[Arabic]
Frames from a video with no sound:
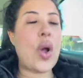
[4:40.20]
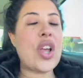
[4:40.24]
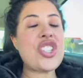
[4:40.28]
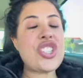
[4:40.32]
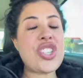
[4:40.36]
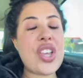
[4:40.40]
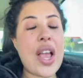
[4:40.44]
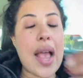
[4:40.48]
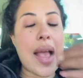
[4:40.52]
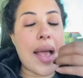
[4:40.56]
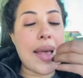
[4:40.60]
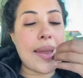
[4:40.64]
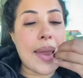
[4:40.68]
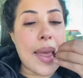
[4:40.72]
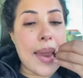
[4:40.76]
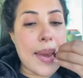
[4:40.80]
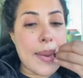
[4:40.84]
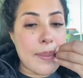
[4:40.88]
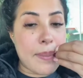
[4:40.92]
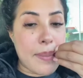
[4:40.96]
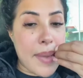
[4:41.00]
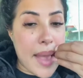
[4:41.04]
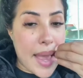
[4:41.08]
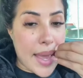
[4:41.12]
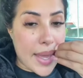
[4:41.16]
واش
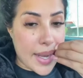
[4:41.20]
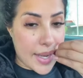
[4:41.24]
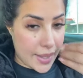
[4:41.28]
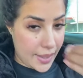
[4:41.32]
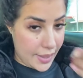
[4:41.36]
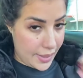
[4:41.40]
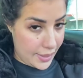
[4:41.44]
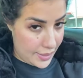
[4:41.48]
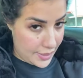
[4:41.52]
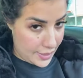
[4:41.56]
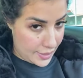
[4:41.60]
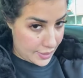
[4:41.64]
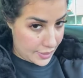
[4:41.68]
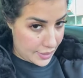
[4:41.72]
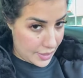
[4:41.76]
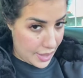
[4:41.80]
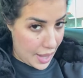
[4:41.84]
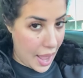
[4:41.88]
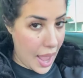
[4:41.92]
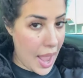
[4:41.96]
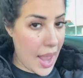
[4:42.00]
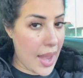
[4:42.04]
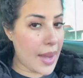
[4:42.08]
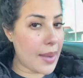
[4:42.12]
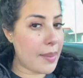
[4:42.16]
انا البارح
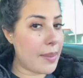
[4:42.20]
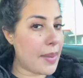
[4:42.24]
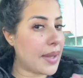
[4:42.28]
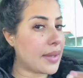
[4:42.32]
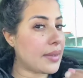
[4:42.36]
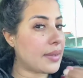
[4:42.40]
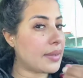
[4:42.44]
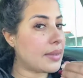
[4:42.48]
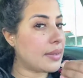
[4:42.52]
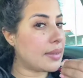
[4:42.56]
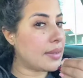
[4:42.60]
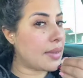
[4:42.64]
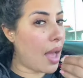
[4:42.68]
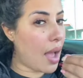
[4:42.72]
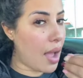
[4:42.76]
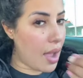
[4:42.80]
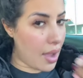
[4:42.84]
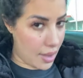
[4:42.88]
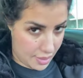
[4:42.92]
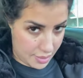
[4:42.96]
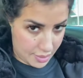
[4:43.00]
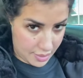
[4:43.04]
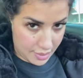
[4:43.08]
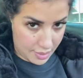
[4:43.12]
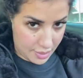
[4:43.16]
اعباد
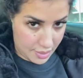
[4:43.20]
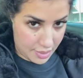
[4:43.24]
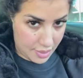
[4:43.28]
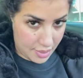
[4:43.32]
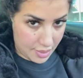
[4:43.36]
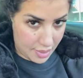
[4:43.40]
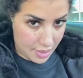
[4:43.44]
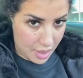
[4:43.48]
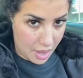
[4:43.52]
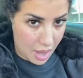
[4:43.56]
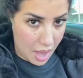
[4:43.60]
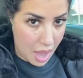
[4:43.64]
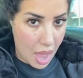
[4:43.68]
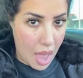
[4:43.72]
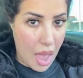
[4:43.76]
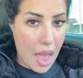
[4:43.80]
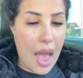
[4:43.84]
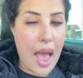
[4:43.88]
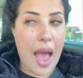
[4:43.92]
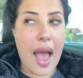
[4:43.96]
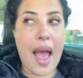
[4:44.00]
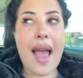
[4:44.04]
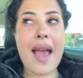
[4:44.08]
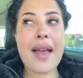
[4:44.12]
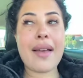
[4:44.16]
الله
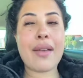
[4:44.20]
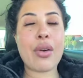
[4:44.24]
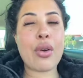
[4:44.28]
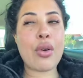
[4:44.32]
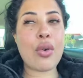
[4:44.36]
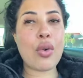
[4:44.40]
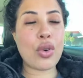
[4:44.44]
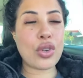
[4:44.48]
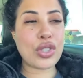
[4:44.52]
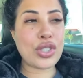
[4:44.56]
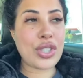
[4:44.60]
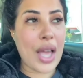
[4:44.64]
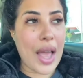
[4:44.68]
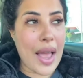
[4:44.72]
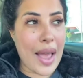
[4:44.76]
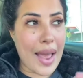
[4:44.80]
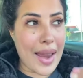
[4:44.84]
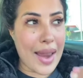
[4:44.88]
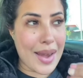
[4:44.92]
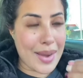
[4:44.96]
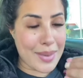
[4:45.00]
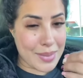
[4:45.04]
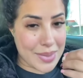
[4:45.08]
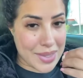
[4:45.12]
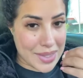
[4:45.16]
الخوت
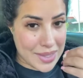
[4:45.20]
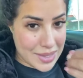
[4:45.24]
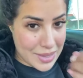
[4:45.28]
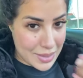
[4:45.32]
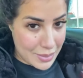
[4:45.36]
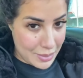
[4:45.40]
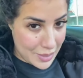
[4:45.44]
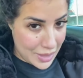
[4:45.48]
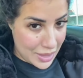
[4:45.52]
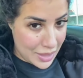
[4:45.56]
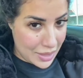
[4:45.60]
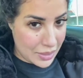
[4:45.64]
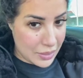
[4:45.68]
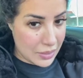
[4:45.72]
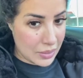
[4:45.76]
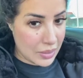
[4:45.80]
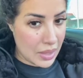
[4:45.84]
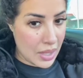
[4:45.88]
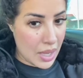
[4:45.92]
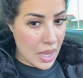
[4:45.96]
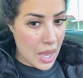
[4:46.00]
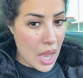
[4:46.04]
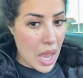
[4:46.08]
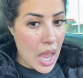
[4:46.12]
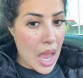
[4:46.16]
المسلمين
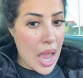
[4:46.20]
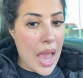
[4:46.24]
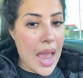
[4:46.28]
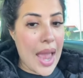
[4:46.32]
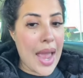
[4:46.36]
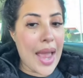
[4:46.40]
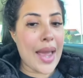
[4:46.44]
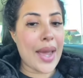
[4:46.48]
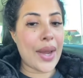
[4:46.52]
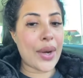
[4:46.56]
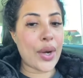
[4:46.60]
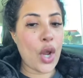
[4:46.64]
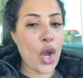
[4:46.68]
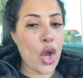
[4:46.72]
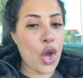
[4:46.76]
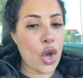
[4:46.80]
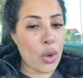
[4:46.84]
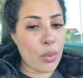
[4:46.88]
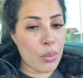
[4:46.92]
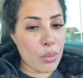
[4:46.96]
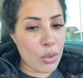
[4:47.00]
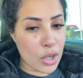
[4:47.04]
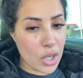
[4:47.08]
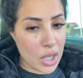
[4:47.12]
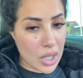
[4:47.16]

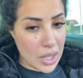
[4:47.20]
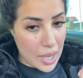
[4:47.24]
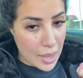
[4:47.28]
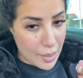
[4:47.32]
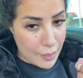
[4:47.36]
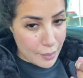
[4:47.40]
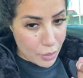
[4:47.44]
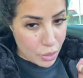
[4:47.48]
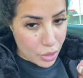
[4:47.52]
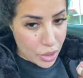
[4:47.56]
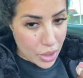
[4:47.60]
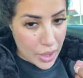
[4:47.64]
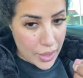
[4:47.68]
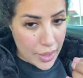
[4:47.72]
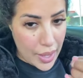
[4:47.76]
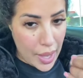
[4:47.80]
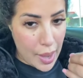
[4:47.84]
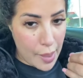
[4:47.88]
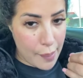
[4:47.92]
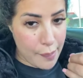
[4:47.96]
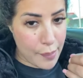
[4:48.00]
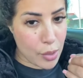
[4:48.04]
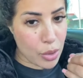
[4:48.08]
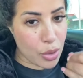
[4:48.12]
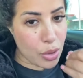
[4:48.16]
ارحموا غلامور
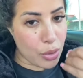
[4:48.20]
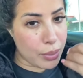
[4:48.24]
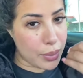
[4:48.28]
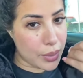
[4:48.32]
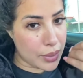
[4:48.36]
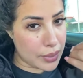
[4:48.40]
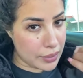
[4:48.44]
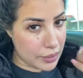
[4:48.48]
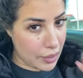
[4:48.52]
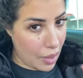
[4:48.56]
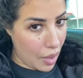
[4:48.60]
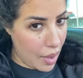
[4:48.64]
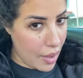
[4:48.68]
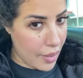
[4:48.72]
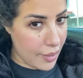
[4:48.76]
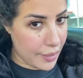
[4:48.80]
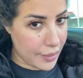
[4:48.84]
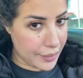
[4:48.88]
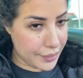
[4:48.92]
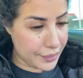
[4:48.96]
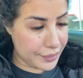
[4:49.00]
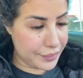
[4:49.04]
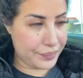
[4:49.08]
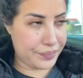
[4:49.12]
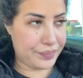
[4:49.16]
يرحمكم
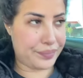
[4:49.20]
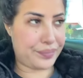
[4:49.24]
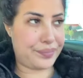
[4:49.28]
الله